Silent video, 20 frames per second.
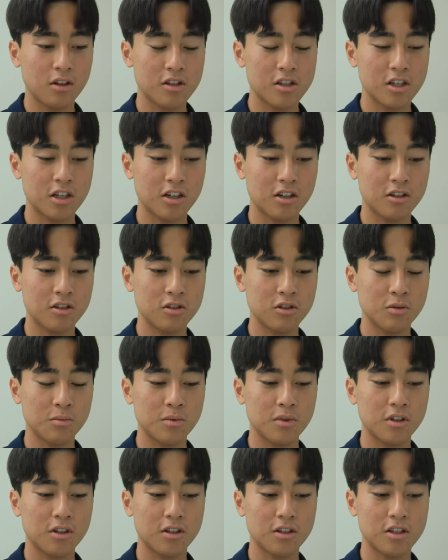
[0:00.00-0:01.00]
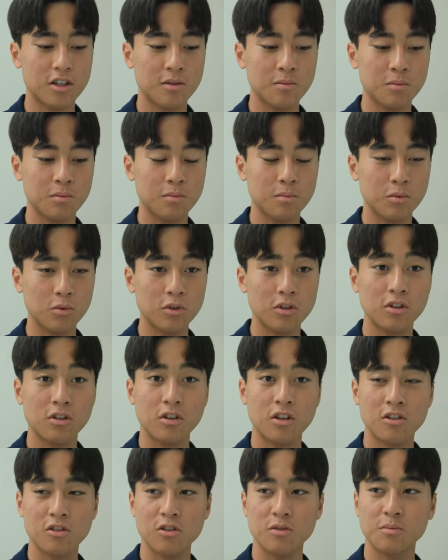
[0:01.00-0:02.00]
잘한 점이랑
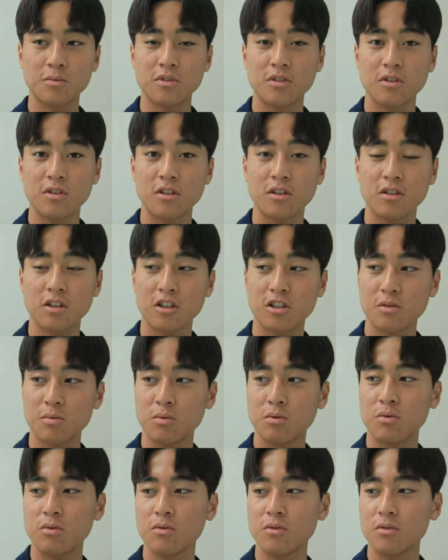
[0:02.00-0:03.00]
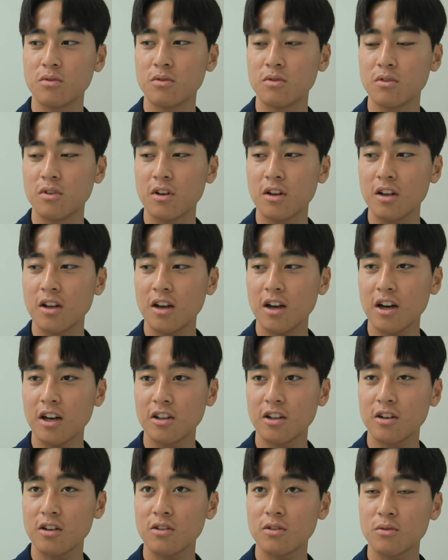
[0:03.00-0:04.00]
잘못된 점을 다시 보고
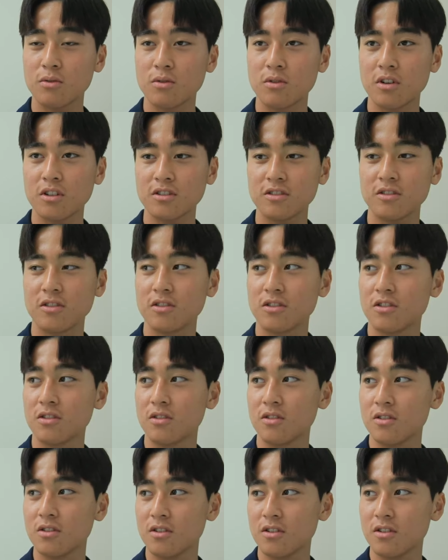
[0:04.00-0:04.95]
안 하려고 하는 것 같아요.